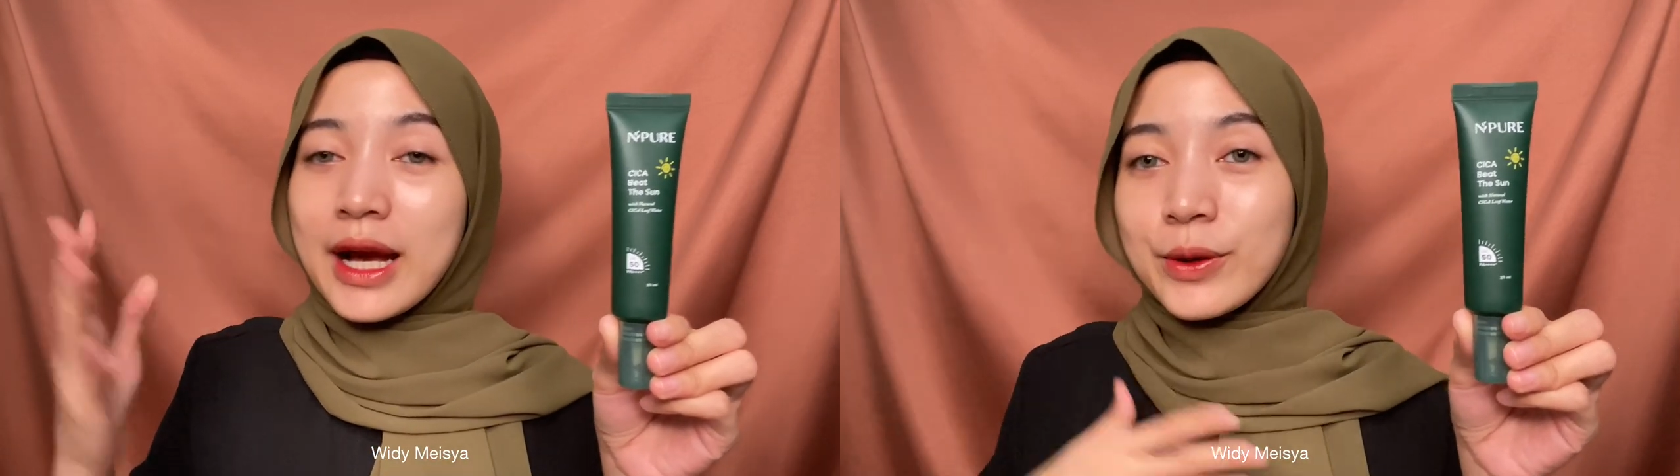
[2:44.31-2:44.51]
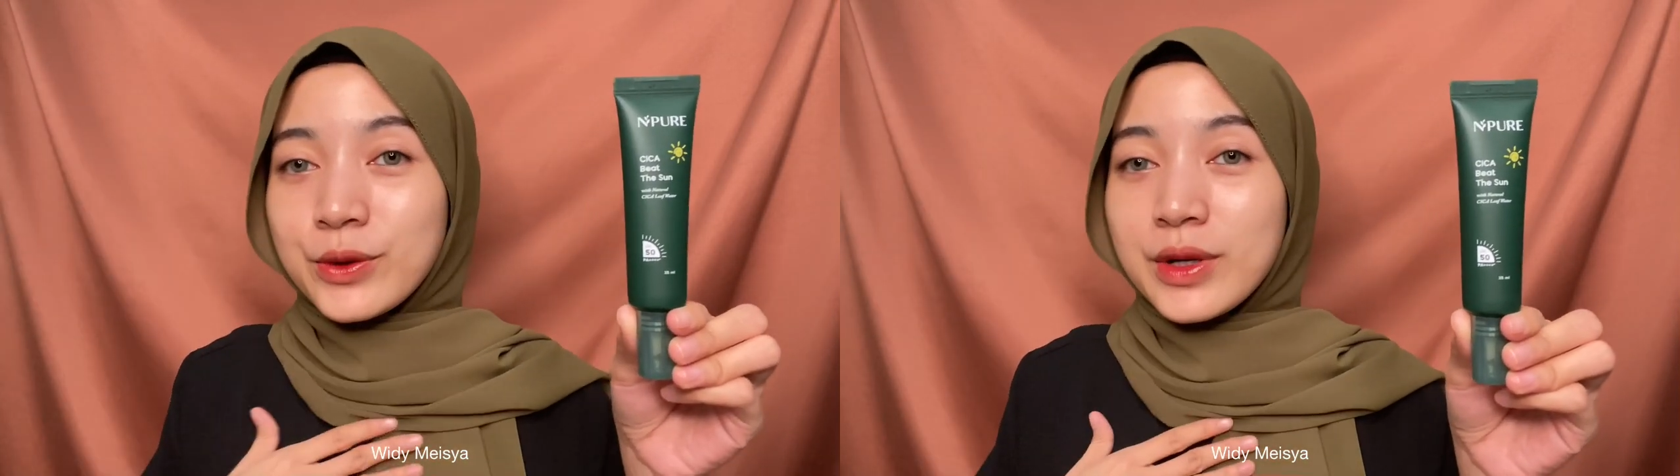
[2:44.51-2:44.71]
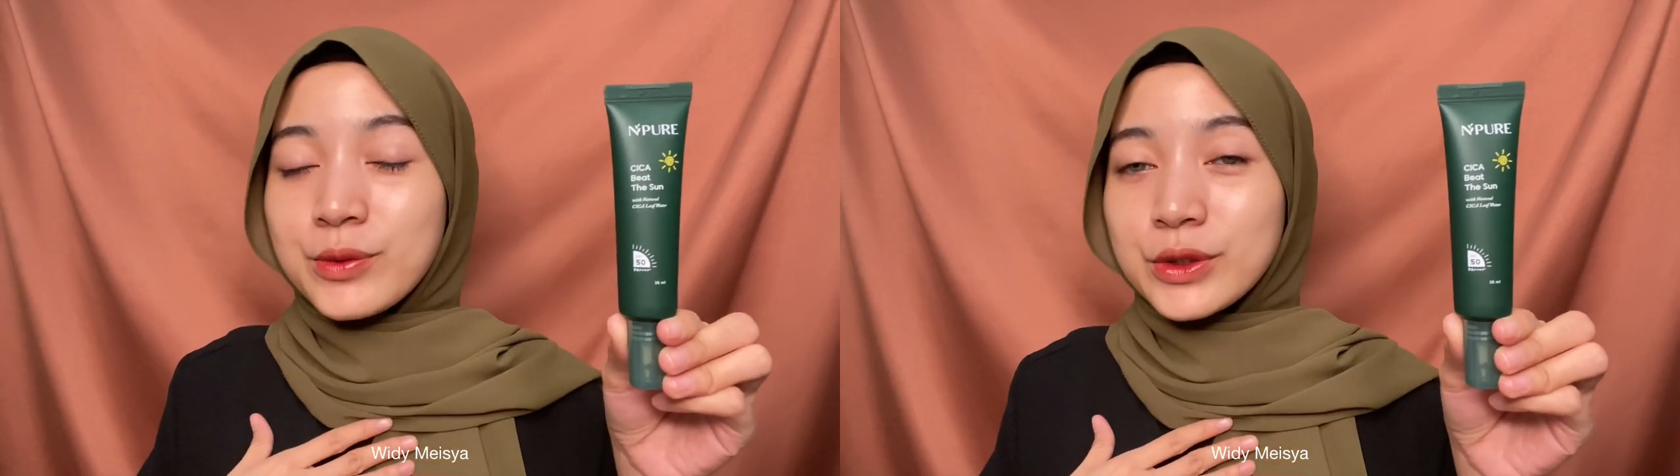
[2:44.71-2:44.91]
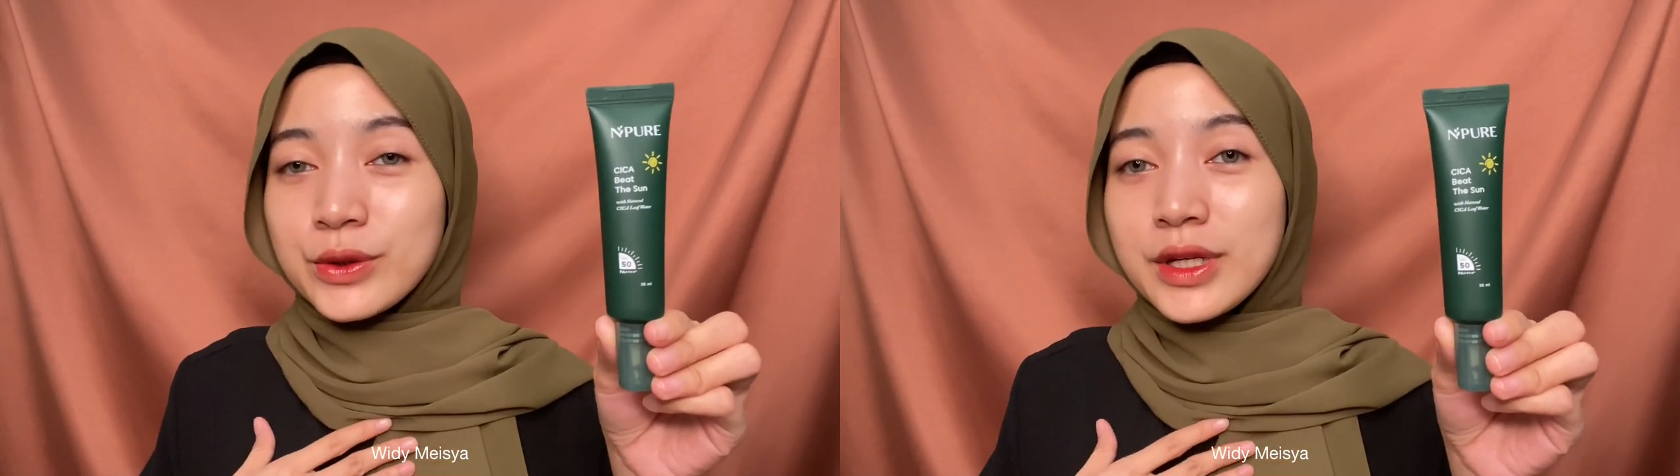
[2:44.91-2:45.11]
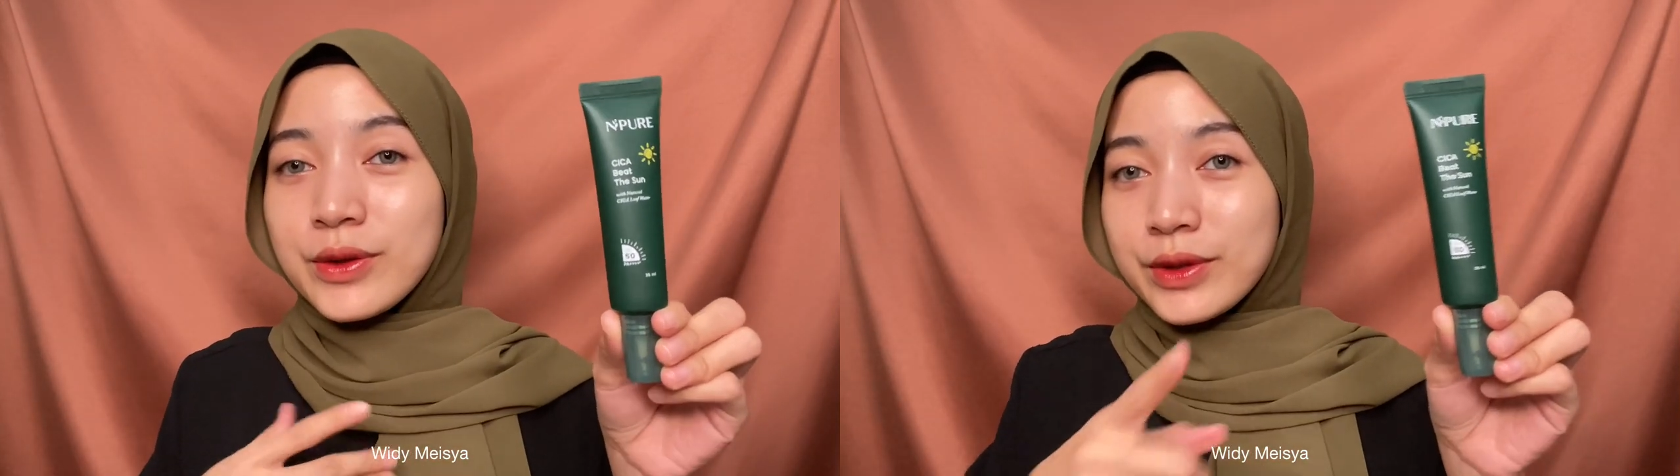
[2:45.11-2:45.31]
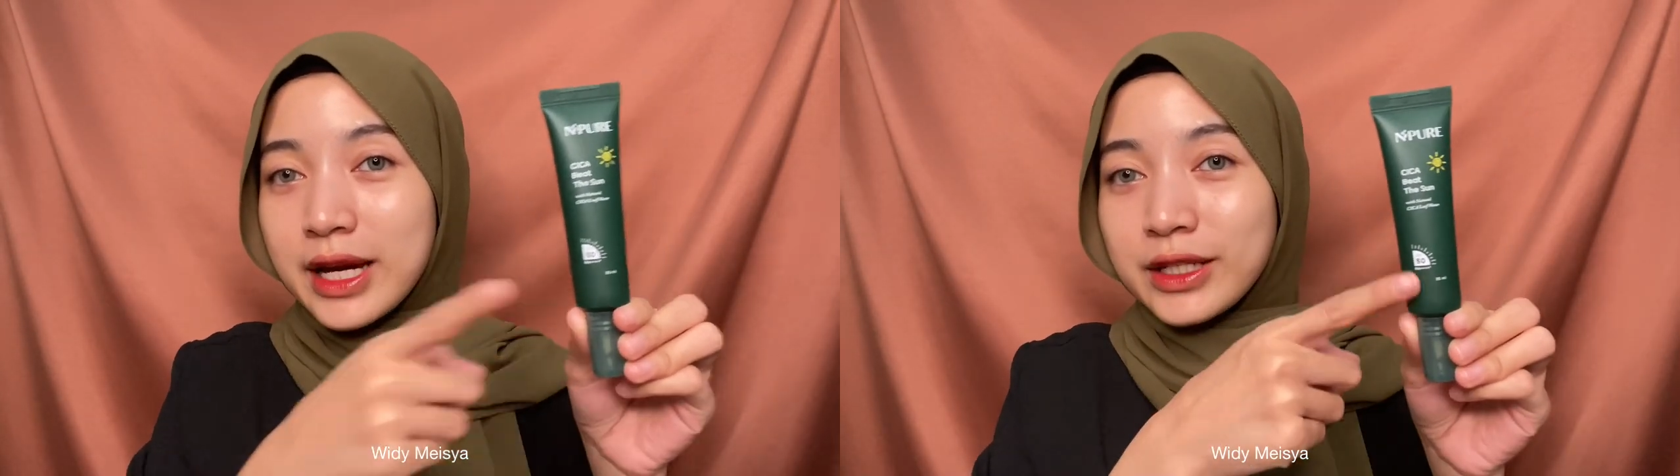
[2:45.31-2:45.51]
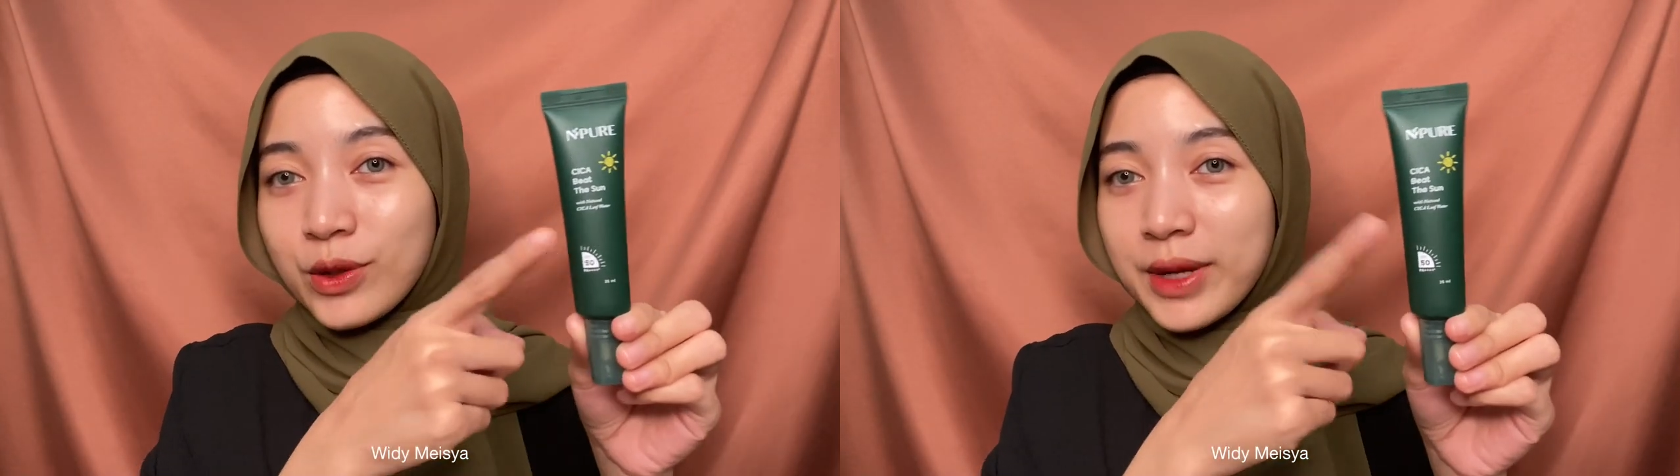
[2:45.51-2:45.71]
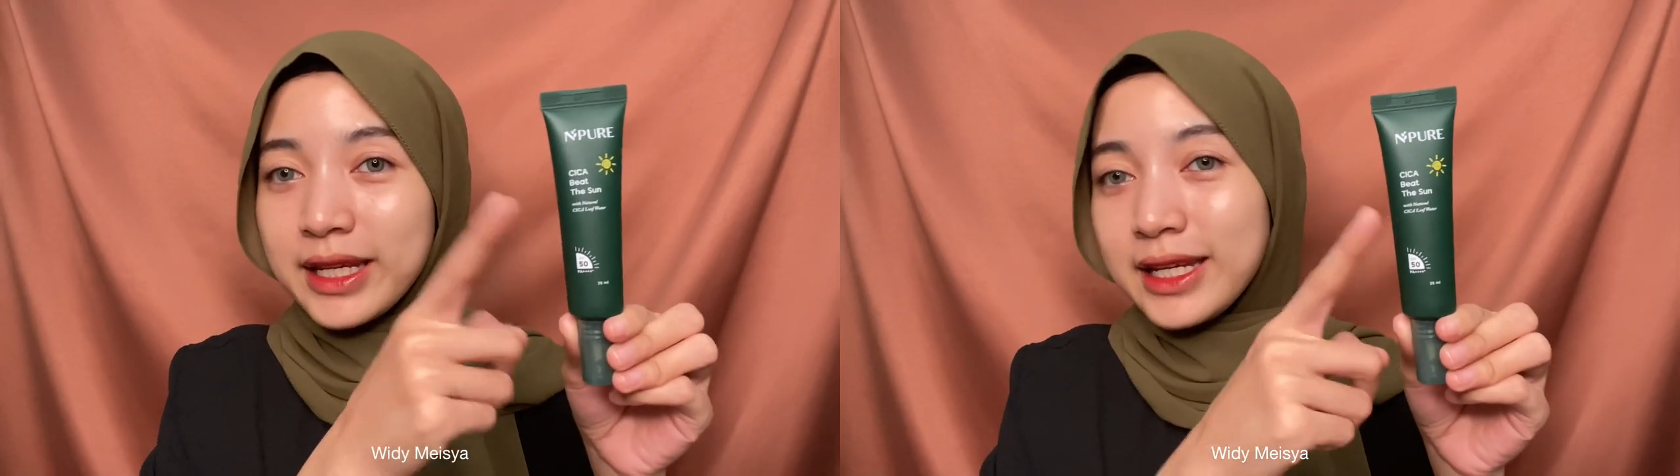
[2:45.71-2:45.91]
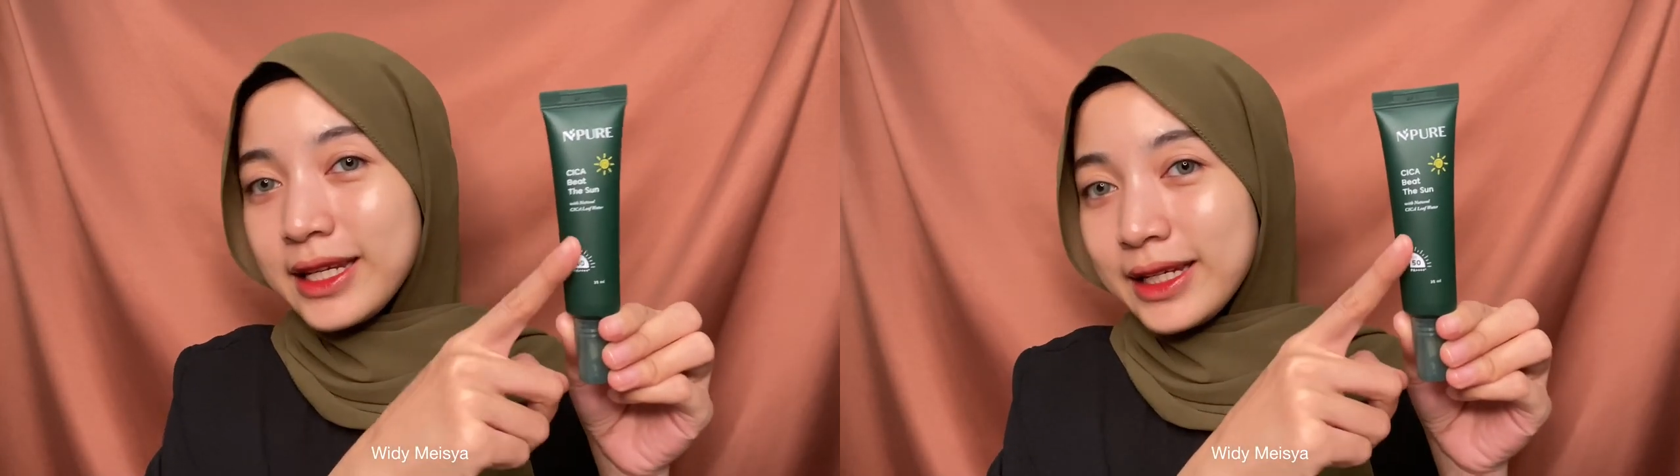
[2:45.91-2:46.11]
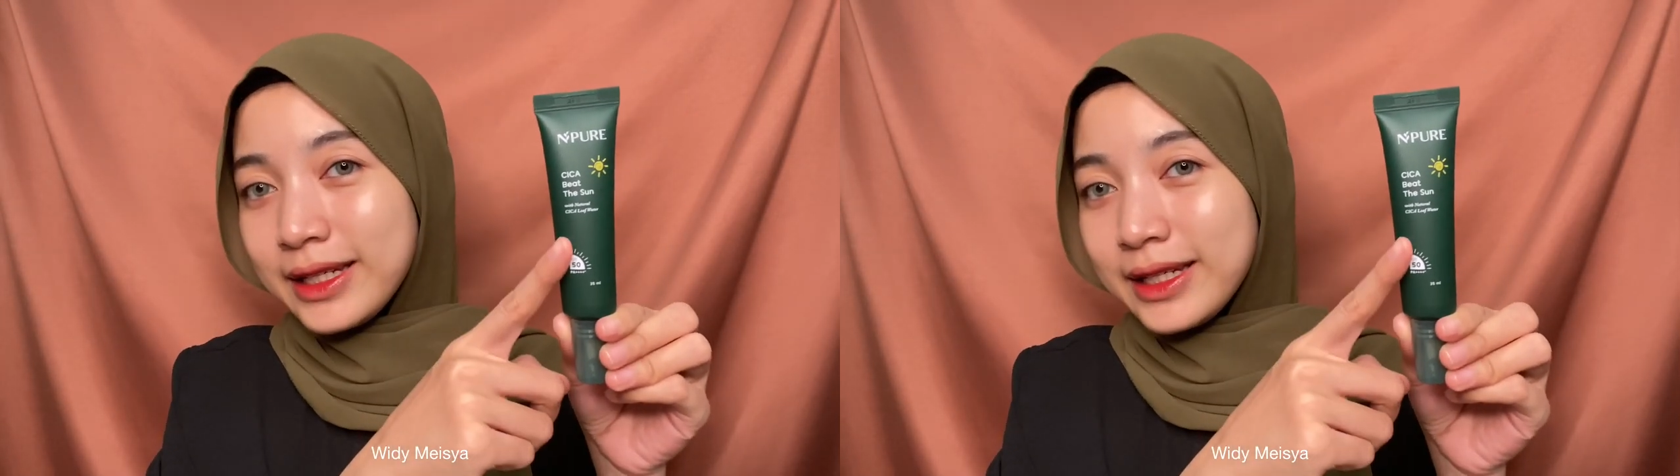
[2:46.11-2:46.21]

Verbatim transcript: Aku juga busui, udah cobain ini.